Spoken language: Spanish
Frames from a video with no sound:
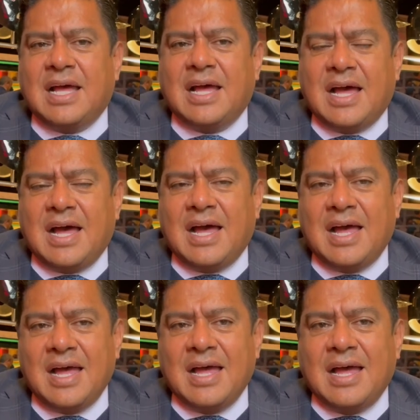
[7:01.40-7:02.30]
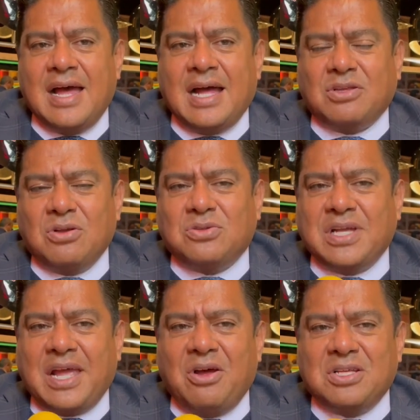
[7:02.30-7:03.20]
a, todos tus
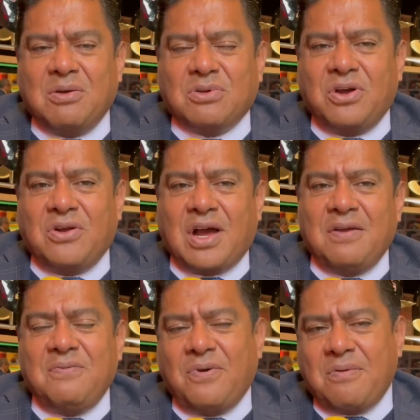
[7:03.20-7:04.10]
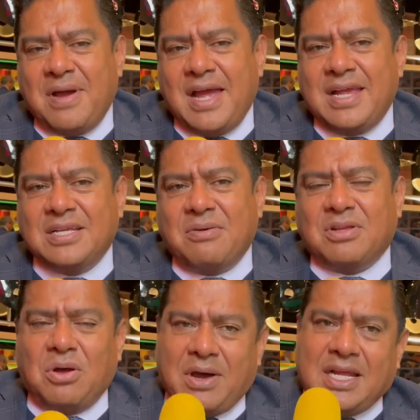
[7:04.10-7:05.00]
seguidores de Boxeo No Nocado Informa y sobre
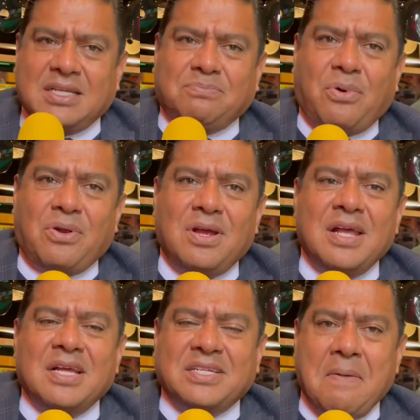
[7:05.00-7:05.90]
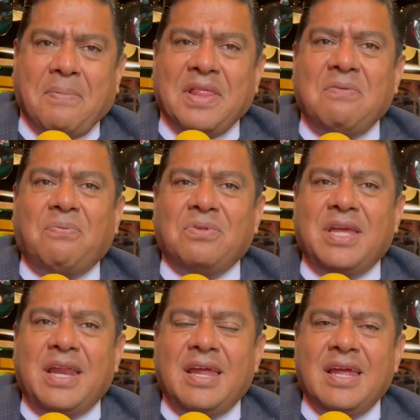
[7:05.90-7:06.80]
todo gracias por siempre
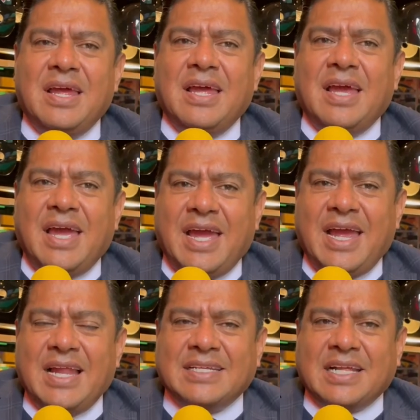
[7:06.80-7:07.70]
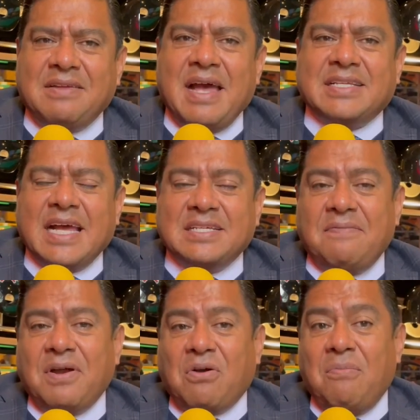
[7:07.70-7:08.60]
difundir eh, las actividades que hace
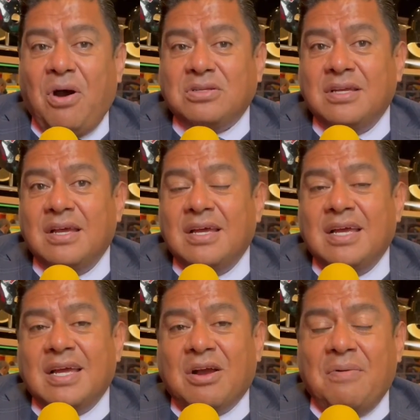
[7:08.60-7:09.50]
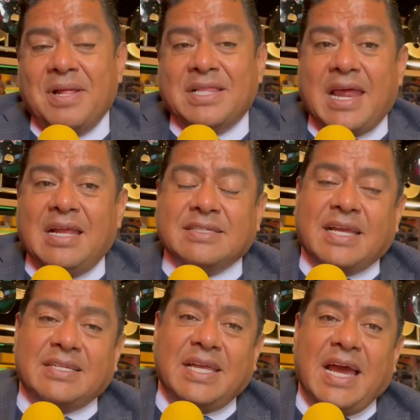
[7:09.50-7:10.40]
FECOMBOX Comentarles
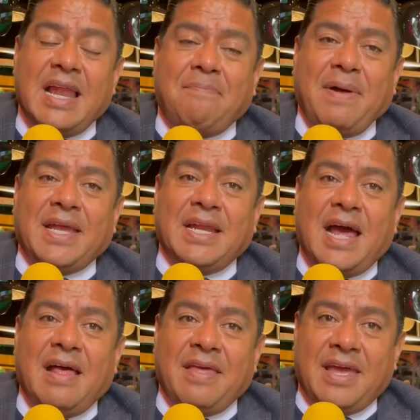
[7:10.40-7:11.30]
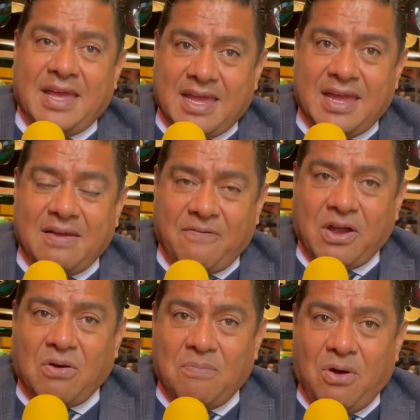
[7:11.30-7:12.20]
que sigan la página de
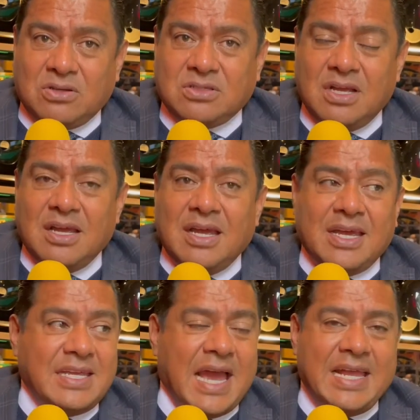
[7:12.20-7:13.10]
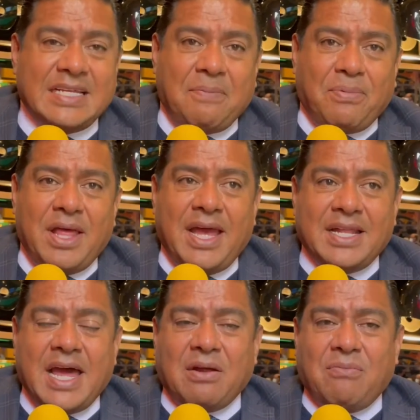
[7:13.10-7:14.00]
FECONBOX y ahí se
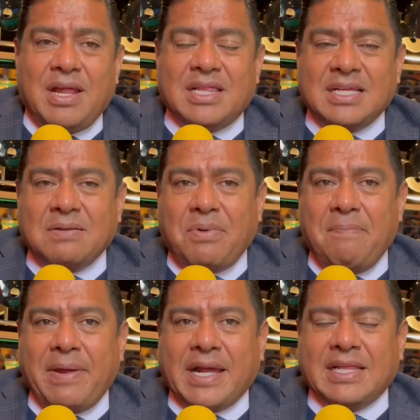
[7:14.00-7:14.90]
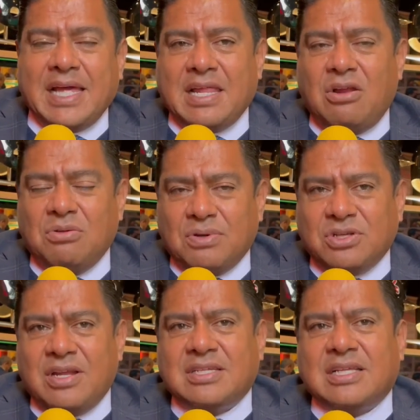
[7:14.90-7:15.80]
pueden dar cuenta, se pueden percatar de los
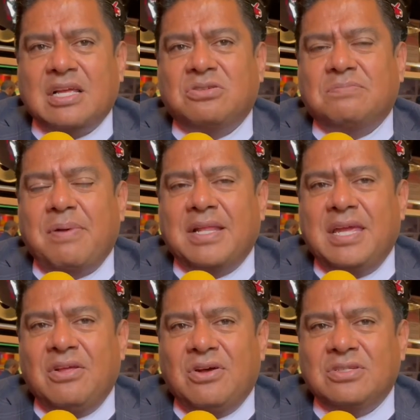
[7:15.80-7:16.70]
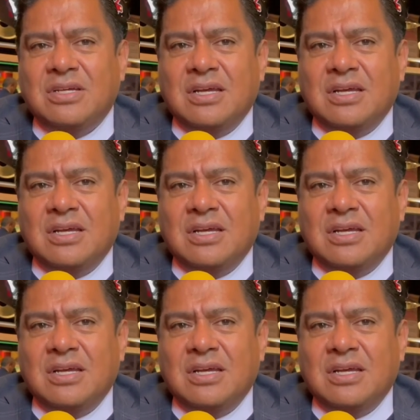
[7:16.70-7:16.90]
boxeadores que están suspendidos,